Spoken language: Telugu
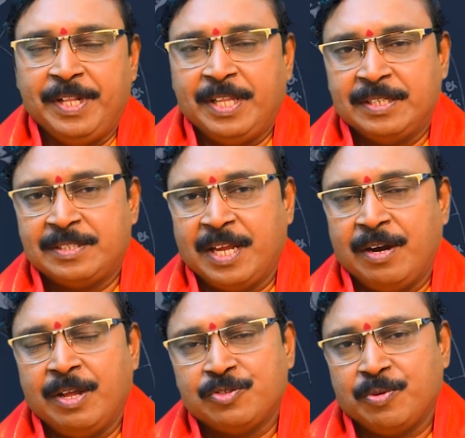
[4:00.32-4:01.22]
మిగతా
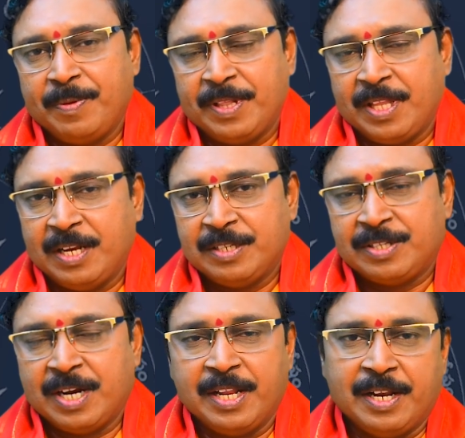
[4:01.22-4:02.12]
స్థానంలో అసుఫలితాన్ని
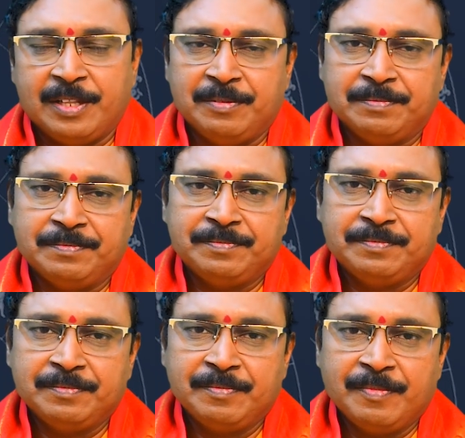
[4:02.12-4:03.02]
ఇస్తాడు అని అర్థం
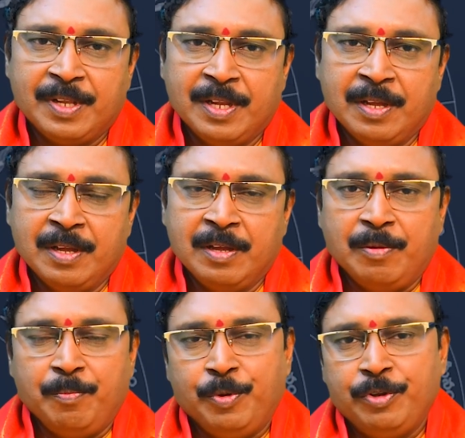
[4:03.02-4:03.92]

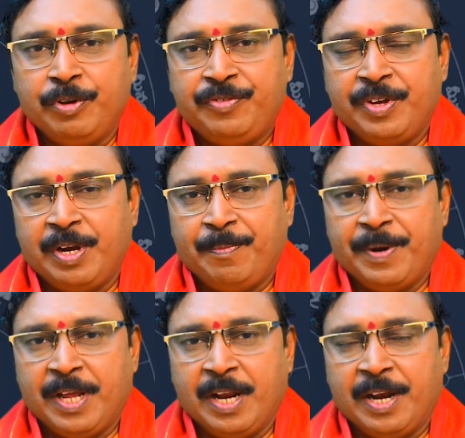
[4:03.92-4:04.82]
బుధుడు
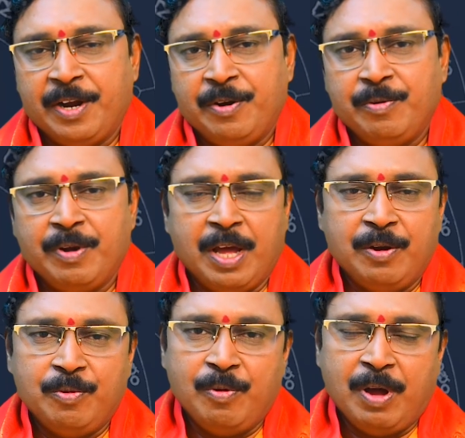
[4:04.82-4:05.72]
వచ్చేటప్పటికల్లా రెండు
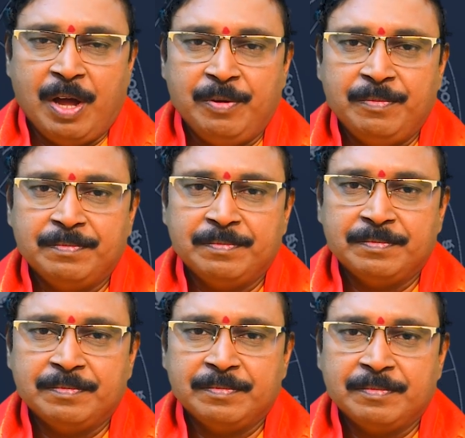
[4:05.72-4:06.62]
నాలుగు ఆరు
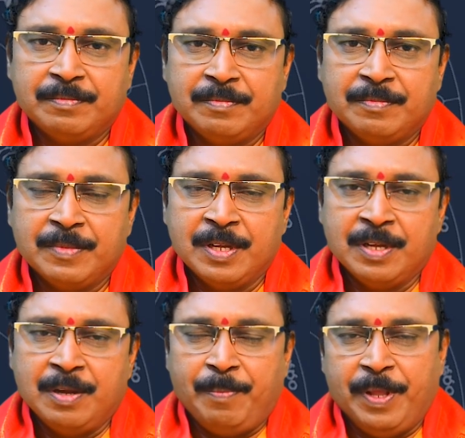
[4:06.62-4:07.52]

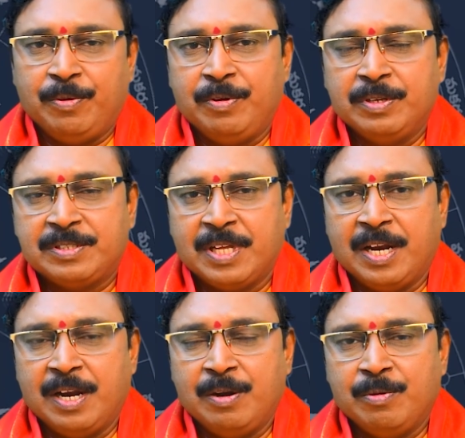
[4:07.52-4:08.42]
పదకొండు
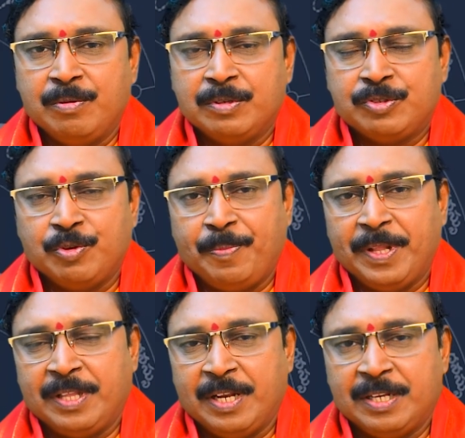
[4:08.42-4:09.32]
స్థానాల్లో
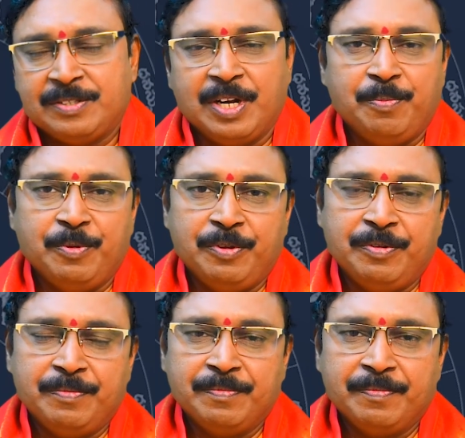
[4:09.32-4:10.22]
సుఫలితాన్ని ఇస్తాడు బుధుడు